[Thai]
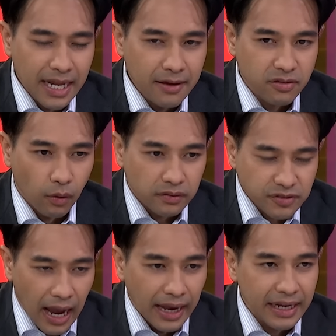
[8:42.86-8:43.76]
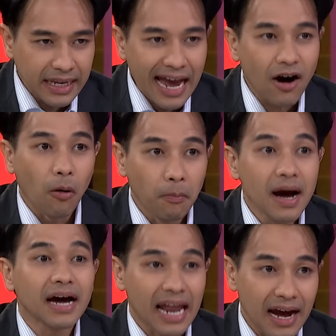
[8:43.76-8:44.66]
ไม่ได้สงสัยในแง่ของ
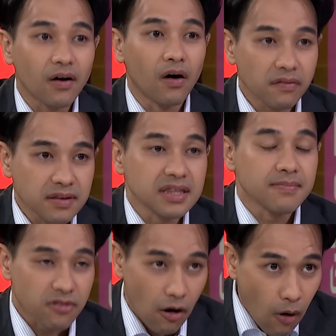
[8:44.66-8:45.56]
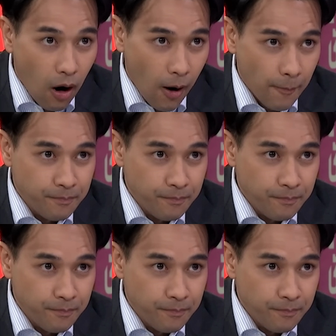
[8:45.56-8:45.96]
เบื้องหลังของ40 สว